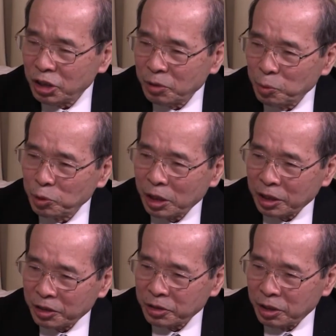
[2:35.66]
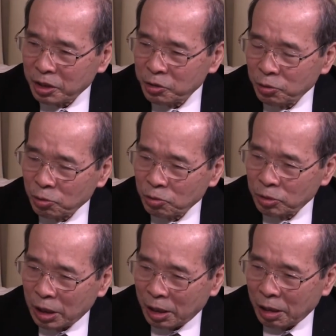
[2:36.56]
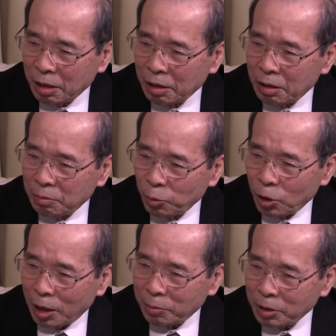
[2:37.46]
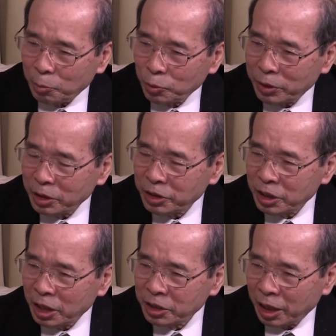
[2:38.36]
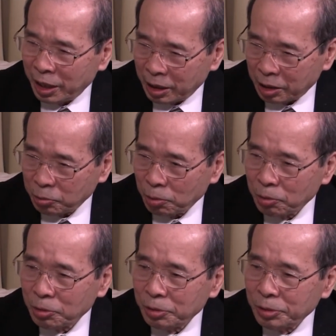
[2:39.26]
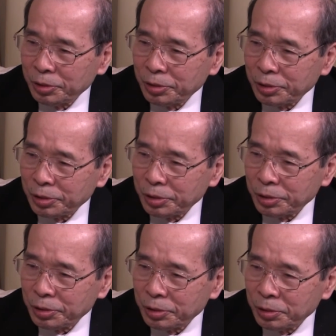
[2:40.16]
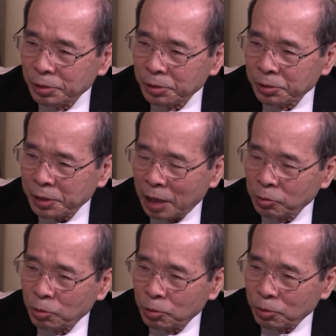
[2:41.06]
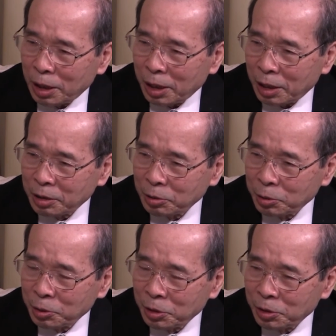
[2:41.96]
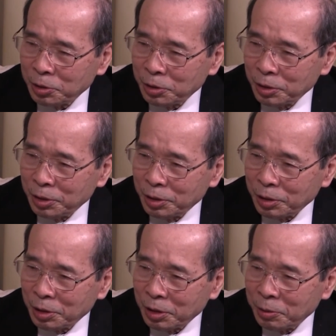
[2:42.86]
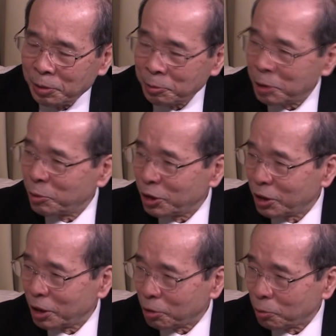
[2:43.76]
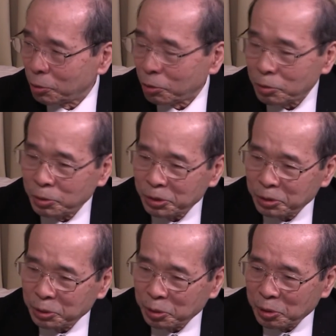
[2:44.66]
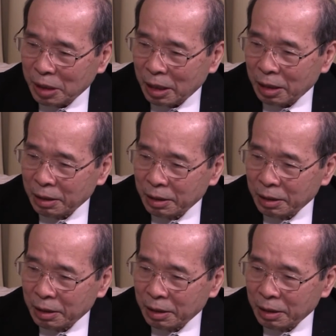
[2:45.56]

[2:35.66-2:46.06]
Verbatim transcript: 識問題がですね中国がもうあまり問題にしないんじゃないかと韓国はあの、えー、厳しいけれどもとこういうような、